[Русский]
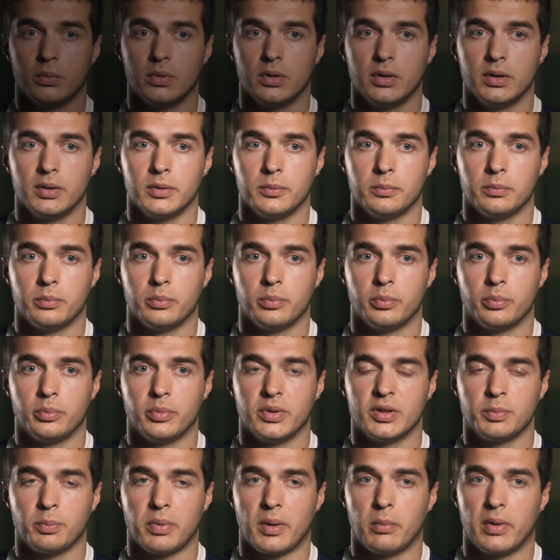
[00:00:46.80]
мы
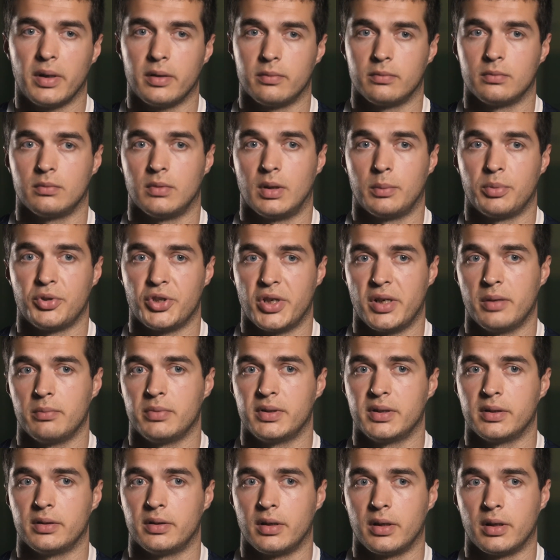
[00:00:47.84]
без проблем
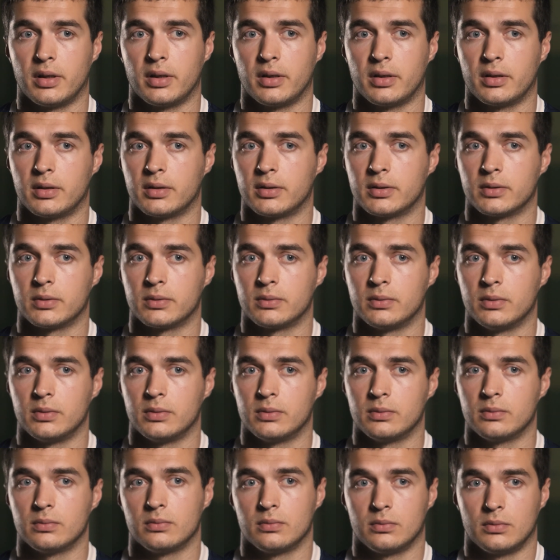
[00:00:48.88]
общаемся на
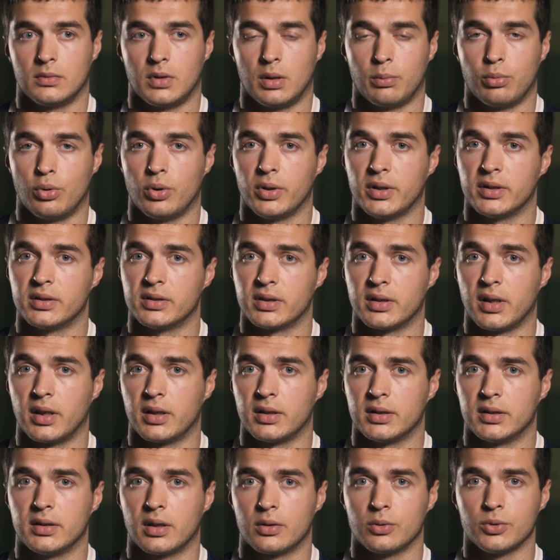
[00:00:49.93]
обоих
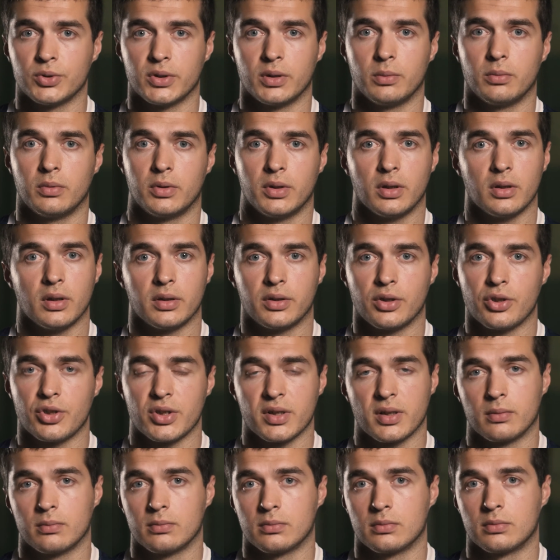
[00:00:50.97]
языках, и на русском, и на
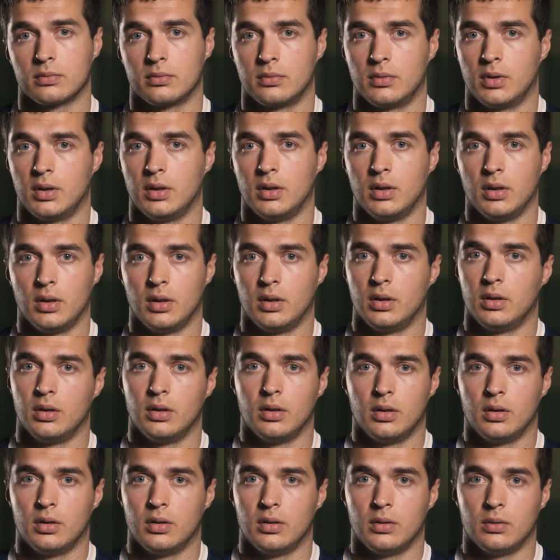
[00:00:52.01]
латышском.
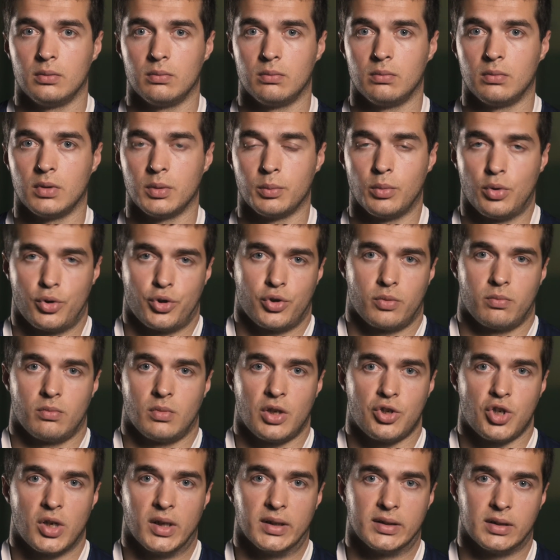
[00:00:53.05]
Мы можем
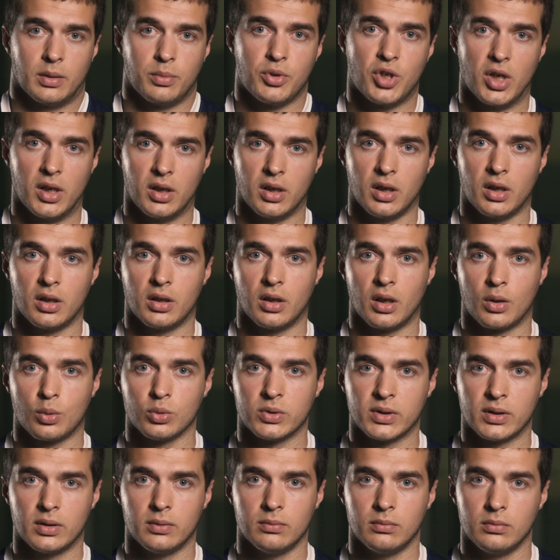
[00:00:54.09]
начать общение на
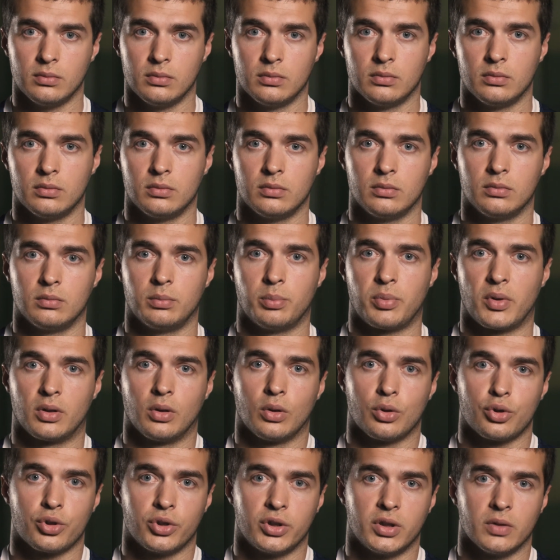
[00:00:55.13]
русском,
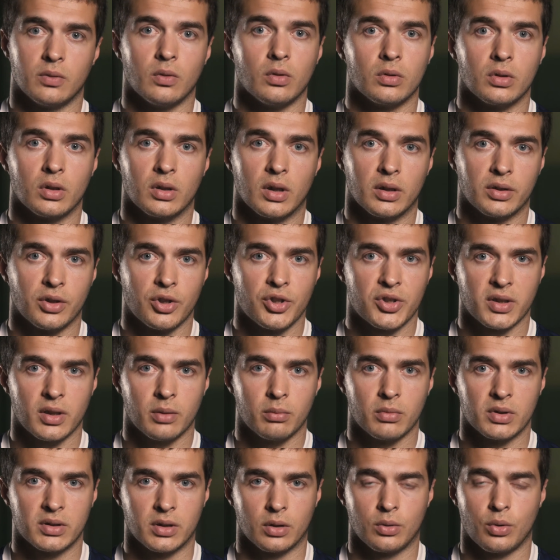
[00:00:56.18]
продолжить его на
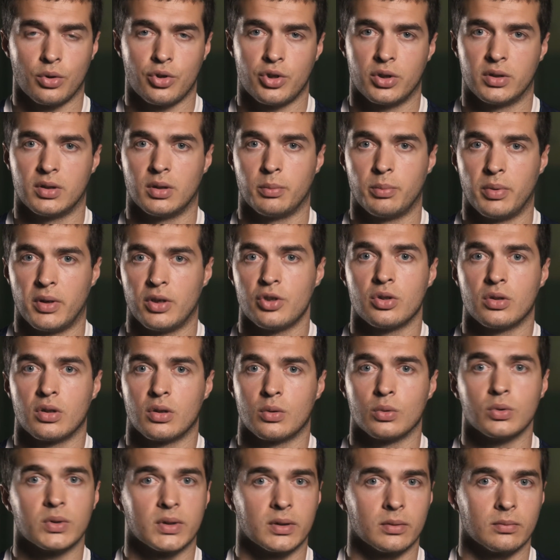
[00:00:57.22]
латышском и закончить опять же на
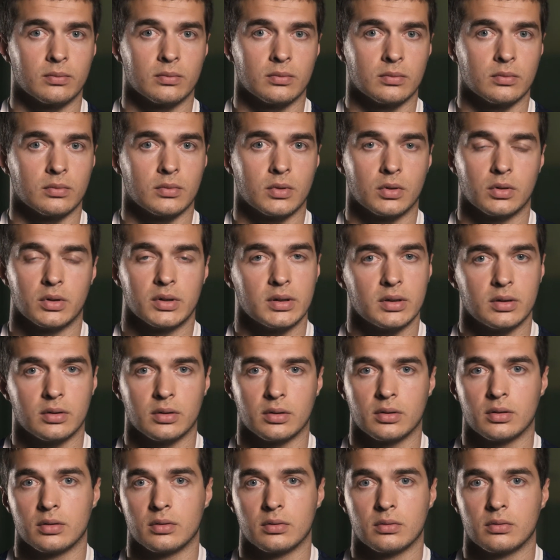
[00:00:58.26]
русском. То есть
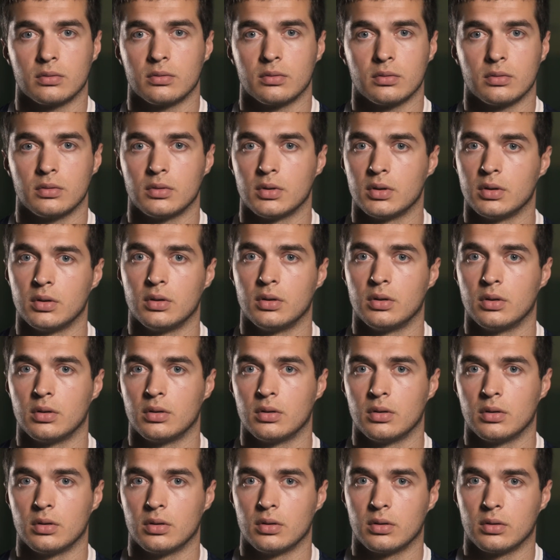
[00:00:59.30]
э,
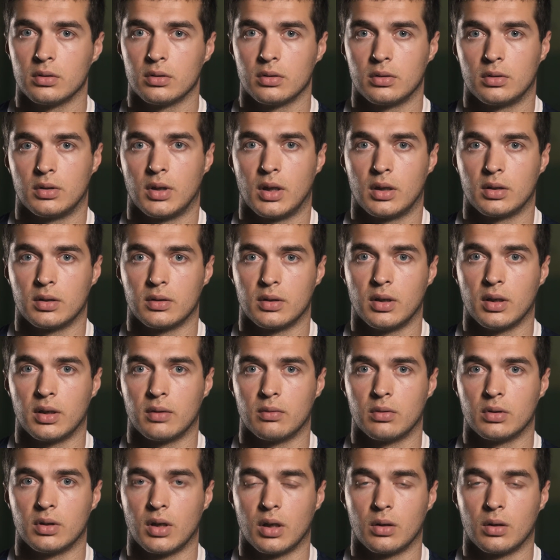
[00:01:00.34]
как-то, да, вот